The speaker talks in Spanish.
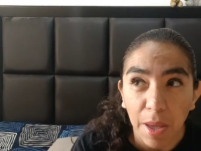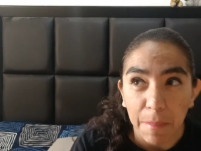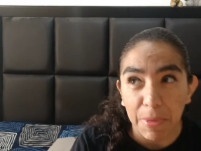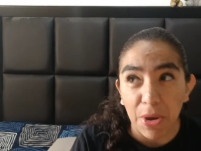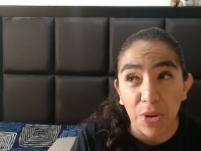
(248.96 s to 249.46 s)

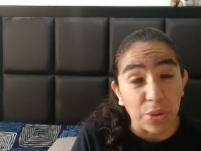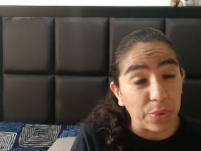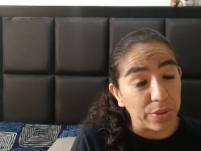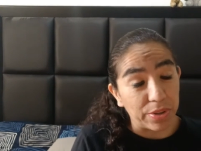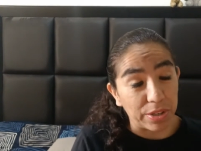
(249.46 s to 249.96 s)
pero no tengo
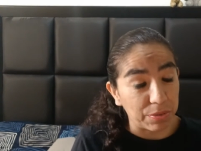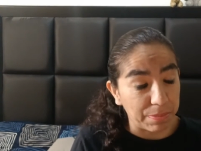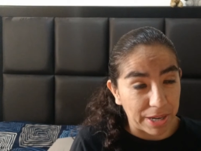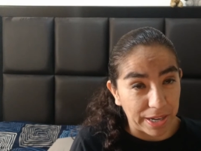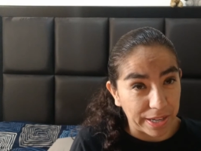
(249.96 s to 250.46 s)
el corazón
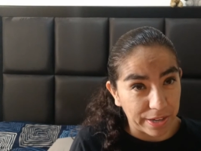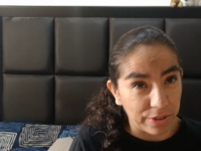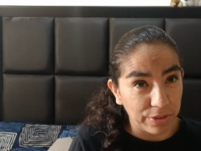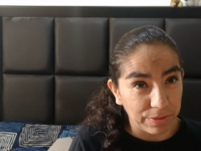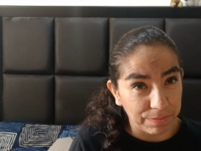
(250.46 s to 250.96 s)
para
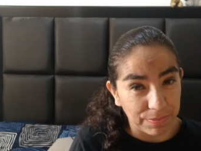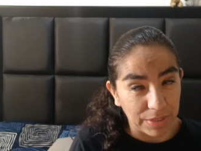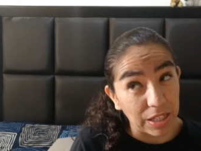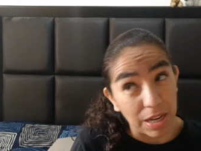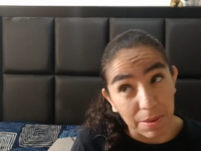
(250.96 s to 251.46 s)
leerlos. Y
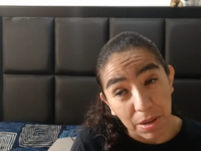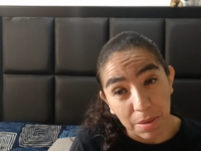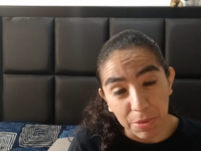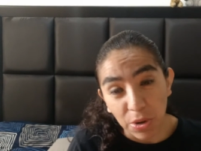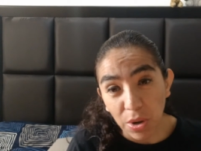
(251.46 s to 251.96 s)
no, eh,
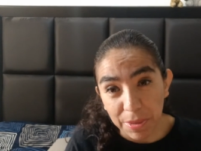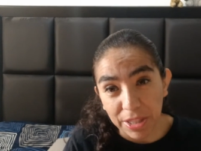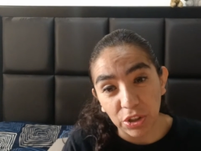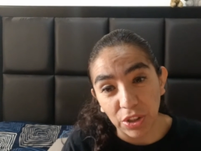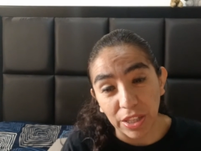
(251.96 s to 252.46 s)
digo el
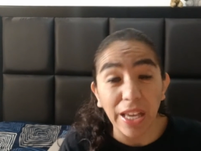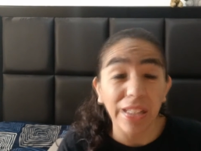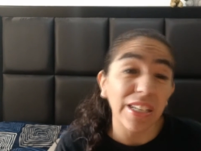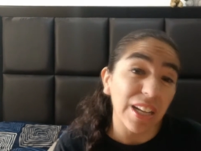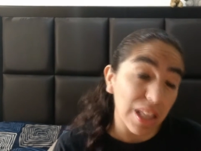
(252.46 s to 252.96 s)
pretexto de que es
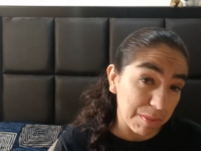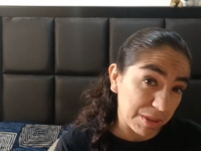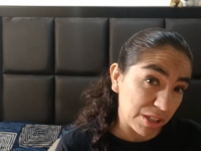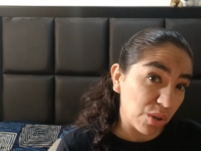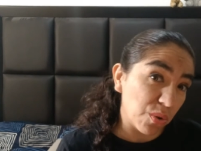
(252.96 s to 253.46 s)
que nada más
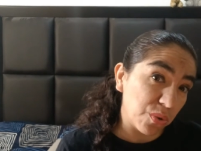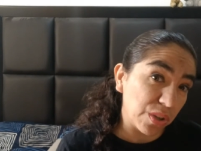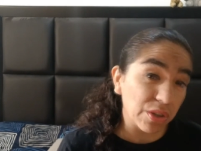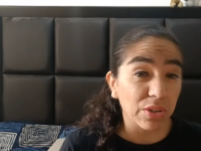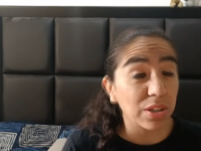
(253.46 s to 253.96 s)
tengo uno,
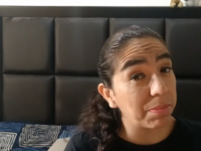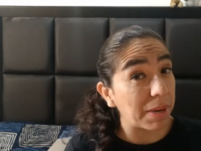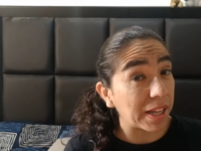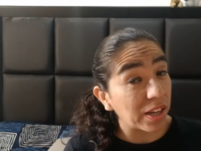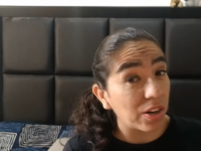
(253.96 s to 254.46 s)
entonces
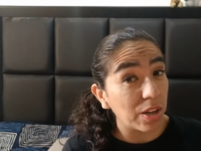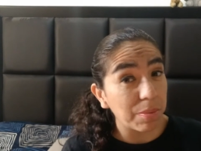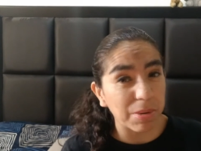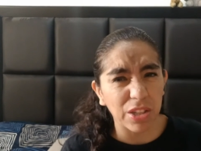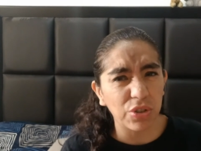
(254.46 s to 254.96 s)
¿para qué lo leo?
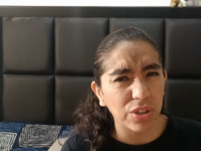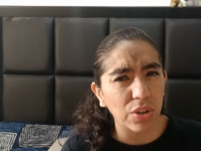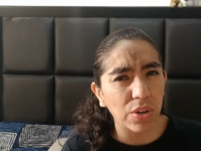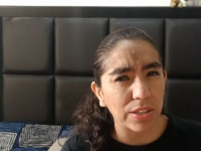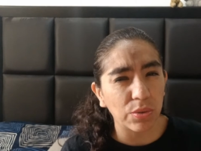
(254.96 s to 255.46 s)
Porque de hecho
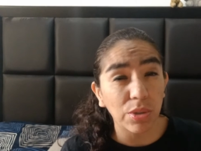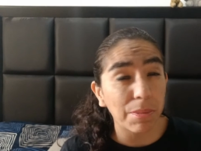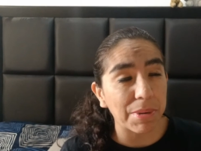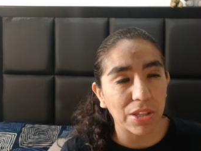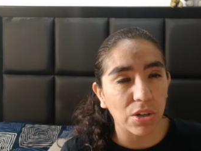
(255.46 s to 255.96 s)
tengo la segunda
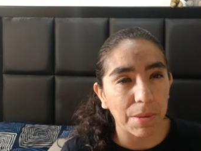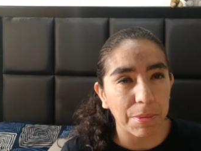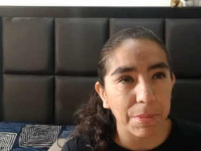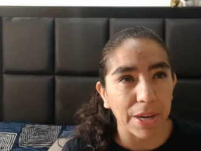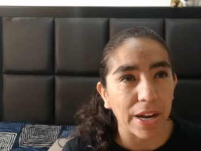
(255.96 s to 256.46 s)
parte, no la
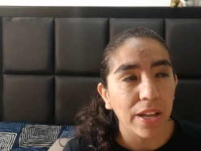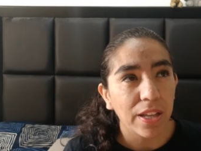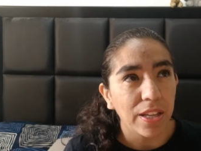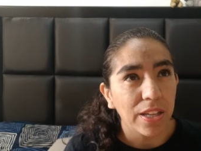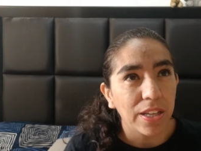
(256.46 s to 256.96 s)
primera.
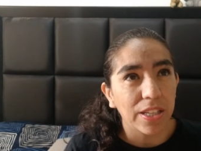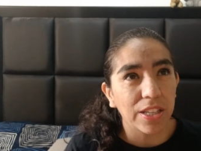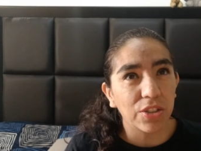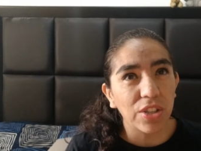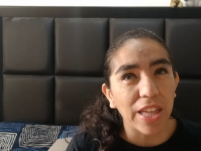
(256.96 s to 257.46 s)
Y
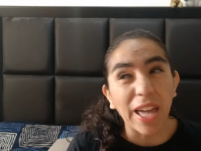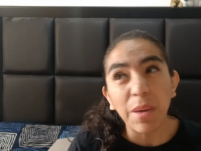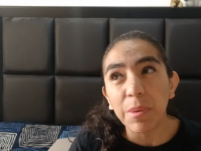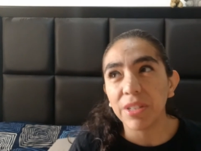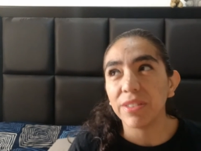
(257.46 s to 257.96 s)
estoy de, ay,
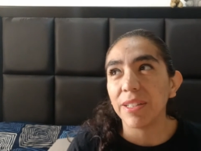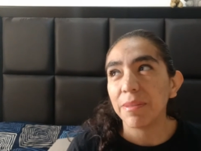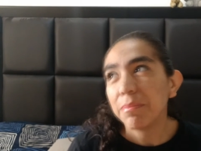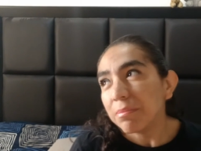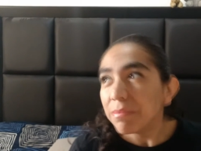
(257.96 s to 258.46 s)
bueno, este, no,
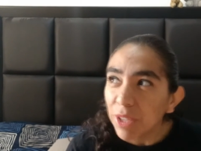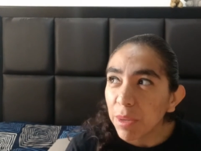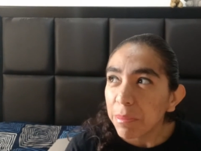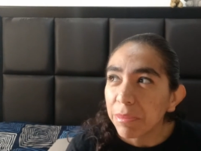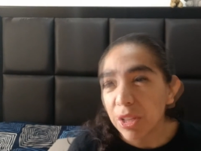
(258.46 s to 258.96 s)
no
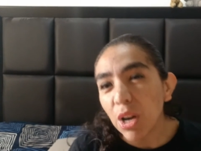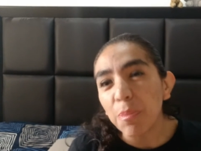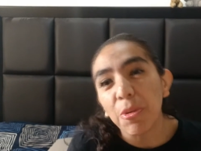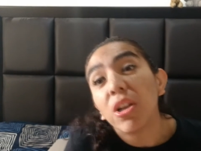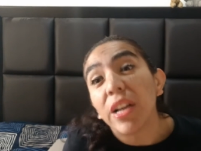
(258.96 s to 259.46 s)
lo
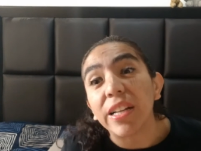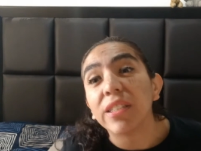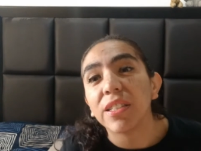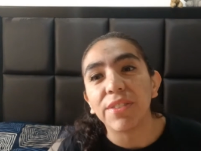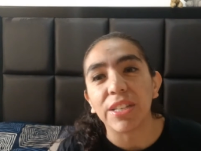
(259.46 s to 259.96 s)
puedo leer
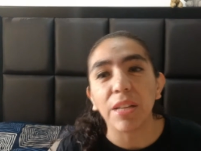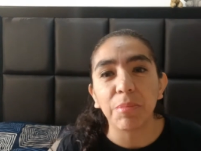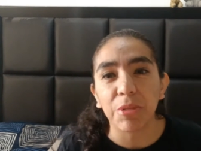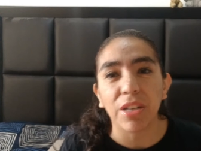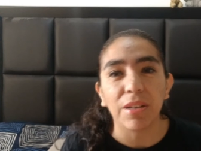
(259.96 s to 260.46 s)
así, ¿verdad?
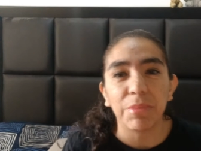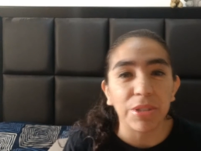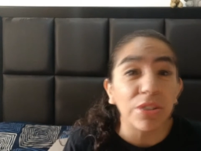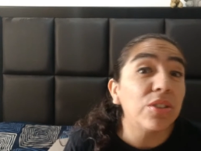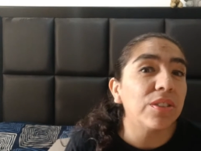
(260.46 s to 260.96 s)
Porque pues
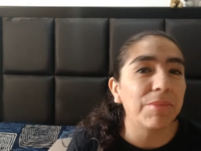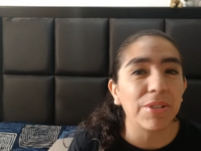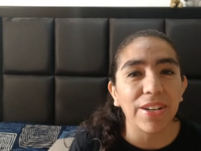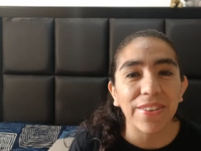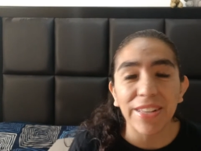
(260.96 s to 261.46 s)
no, pero
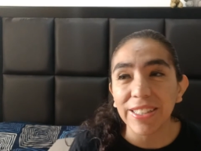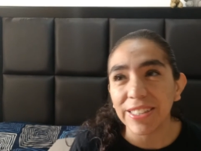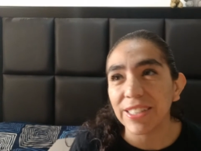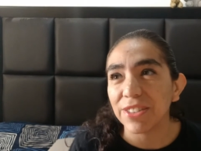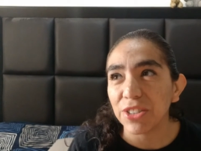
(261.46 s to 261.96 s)
la verdad es
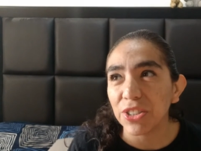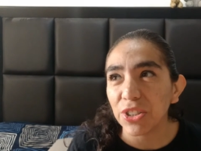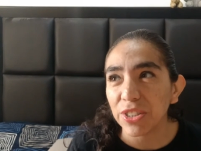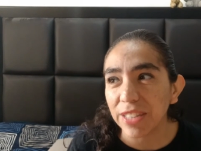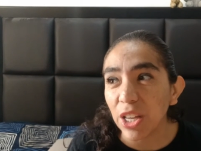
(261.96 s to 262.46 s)
que
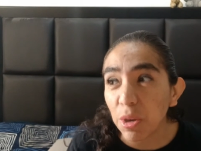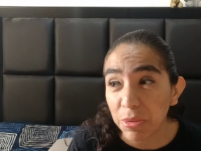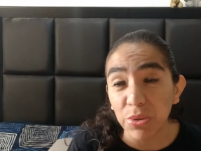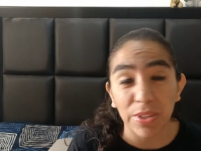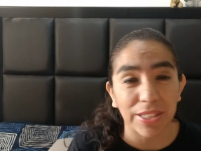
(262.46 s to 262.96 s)
no, tengo mis
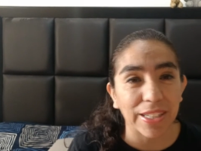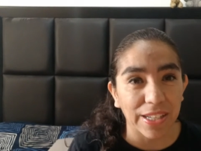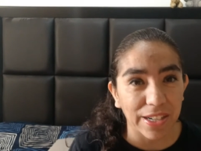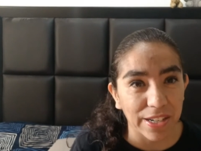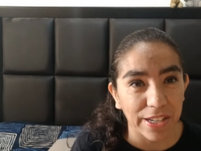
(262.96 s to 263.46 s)
dudas de
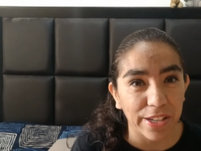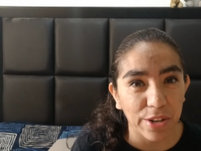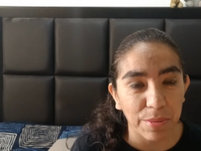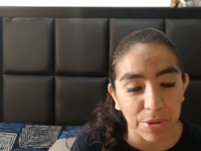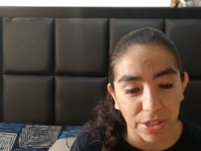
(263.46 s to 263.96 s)
querer
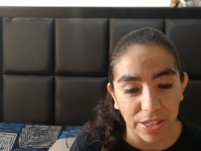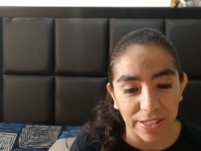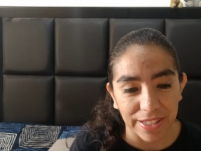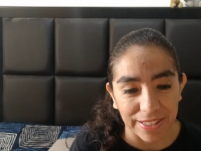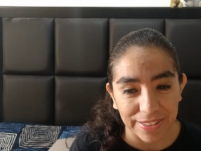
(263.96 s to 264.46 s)
leerlo porque ya,